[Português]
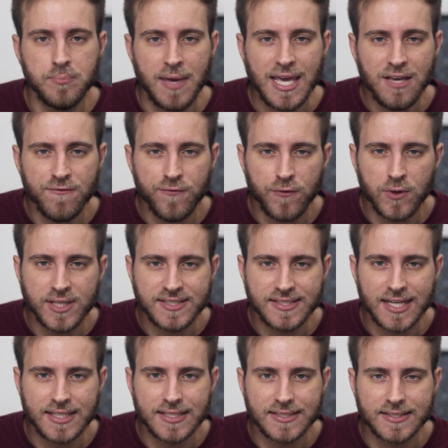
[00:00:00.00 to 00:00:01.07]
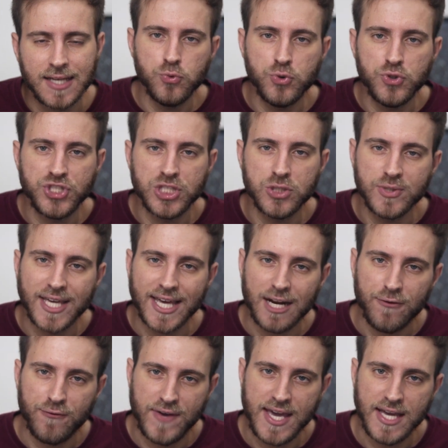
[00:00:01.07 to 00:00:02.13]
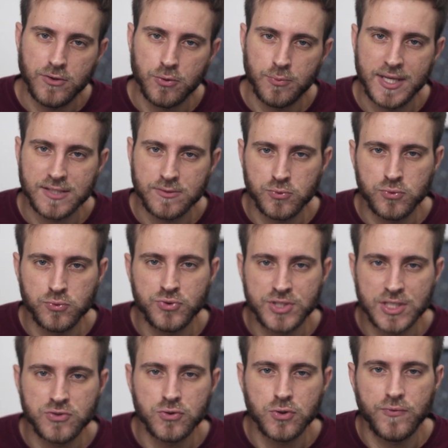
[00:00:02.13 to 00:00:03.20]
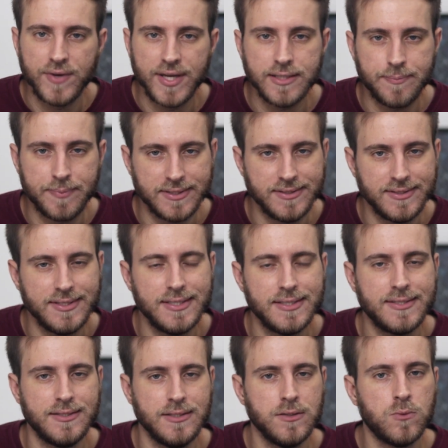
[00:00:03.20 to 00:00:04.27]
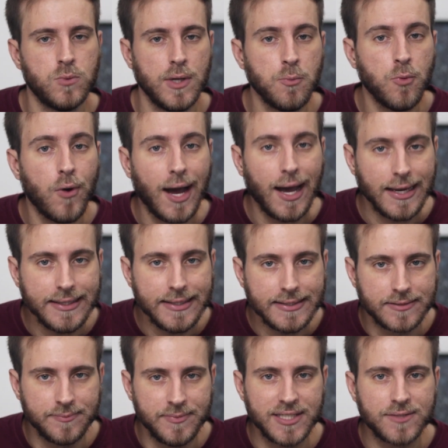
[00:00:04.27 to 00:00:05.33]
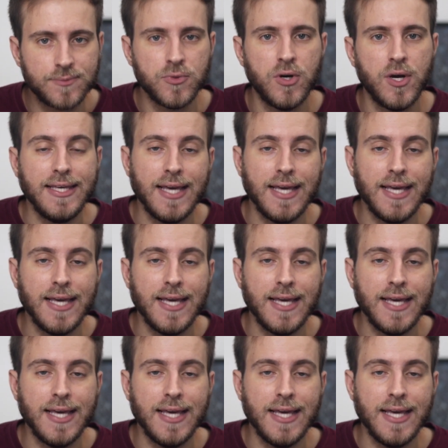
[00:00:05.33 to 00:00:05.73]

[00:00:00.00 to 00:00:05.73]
bem influenciadas no estilo que era feito mesmo nos anos 90, para dizer assim, o emo raiz mesmo.